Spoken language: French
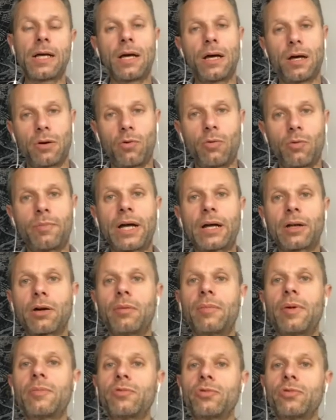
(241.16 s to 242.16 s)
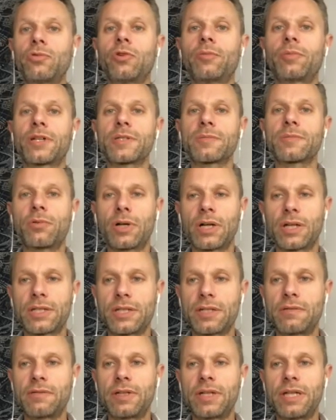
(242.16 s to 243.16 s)
On parle quand même d'une reprise
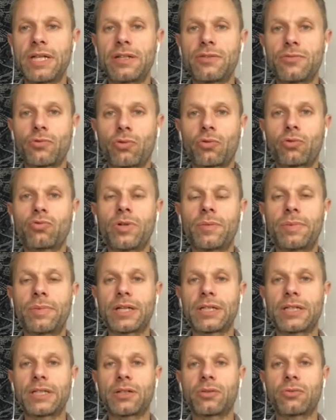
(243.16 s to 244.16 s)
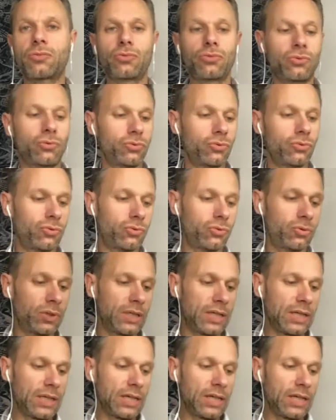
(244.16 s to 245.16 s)
progressive et surtout à partir de,
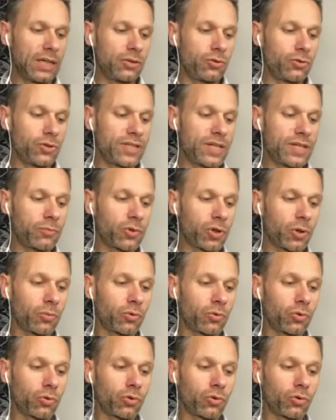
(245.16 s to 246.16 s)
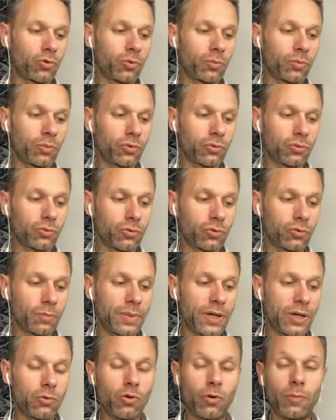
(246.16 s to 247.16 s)
euh, septembre. Donc ton,
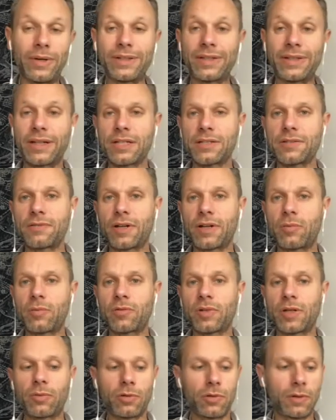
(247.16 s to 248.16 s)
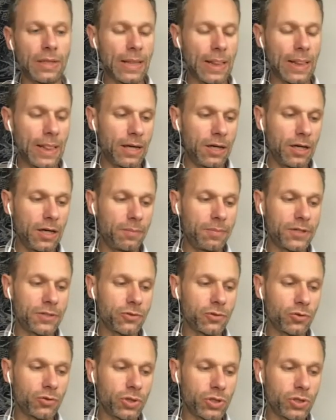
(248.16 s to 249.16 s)
parcours m'intéresse vraiment, vraiment, parce
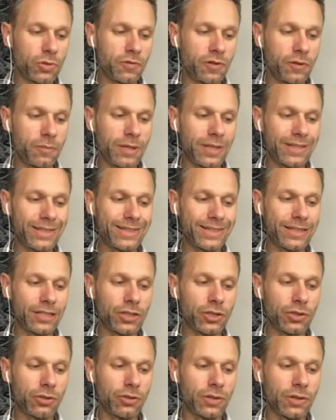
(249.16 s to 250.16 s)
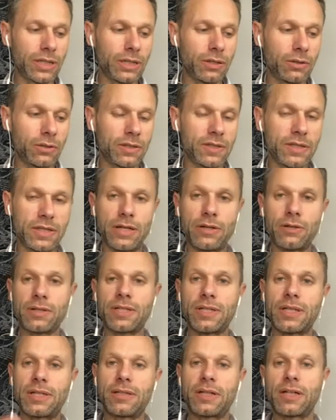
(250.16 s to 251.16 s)
que toi, tu fais partie des gens, et d'ailleurs
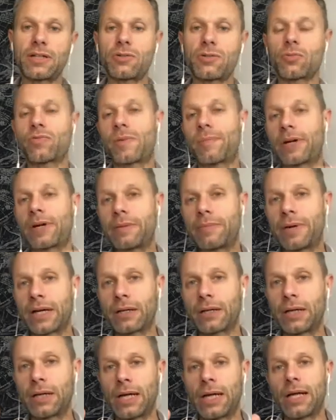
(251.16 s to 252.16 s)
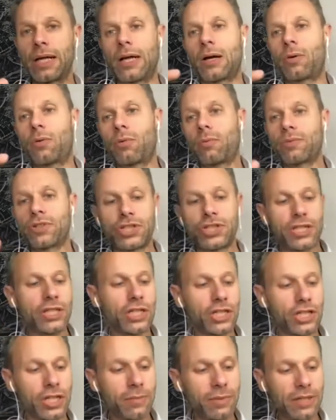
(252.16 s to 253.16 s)
c'est intéressant, on va parler marque.
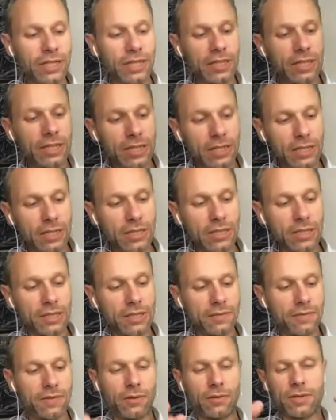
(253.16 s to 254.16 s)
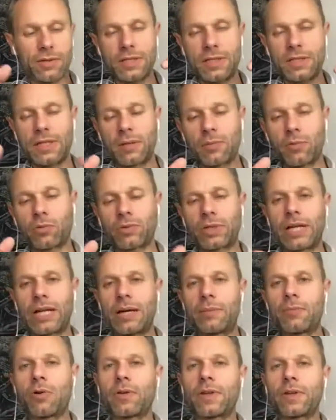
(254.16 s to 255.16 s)
je t'ai mis des, des différents items qu'on allait
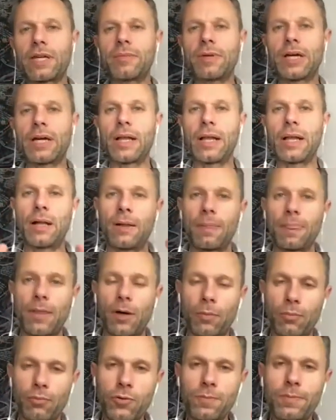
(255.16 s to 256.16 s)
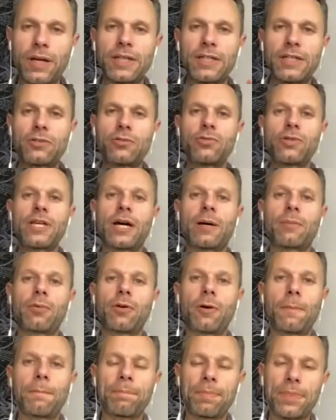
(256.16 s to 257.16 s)
aborder, mais en plus,
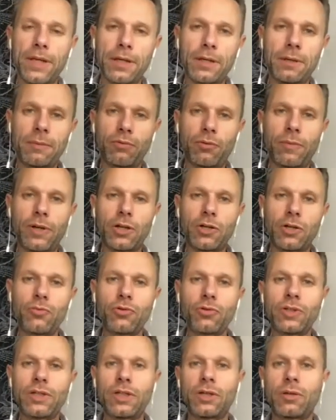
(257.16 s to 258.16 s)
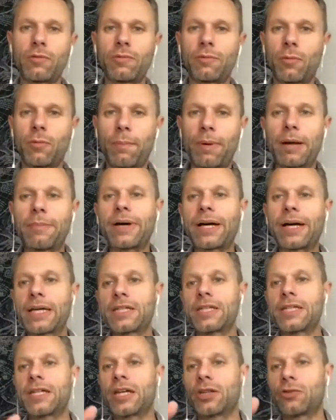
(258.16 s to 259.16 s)
particulièrement pour ma communauté, on, parle
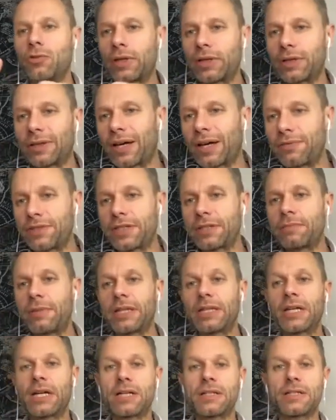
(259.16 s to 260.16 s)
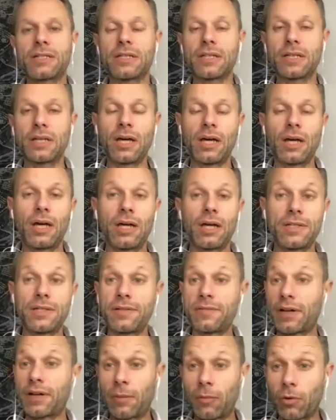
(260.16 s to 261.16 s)
marketing et toi, Traffic Mania, c'est
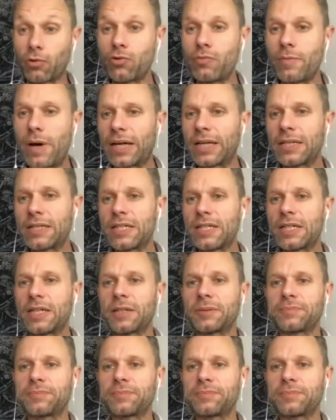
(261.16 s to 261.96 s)
vraiment du marketing.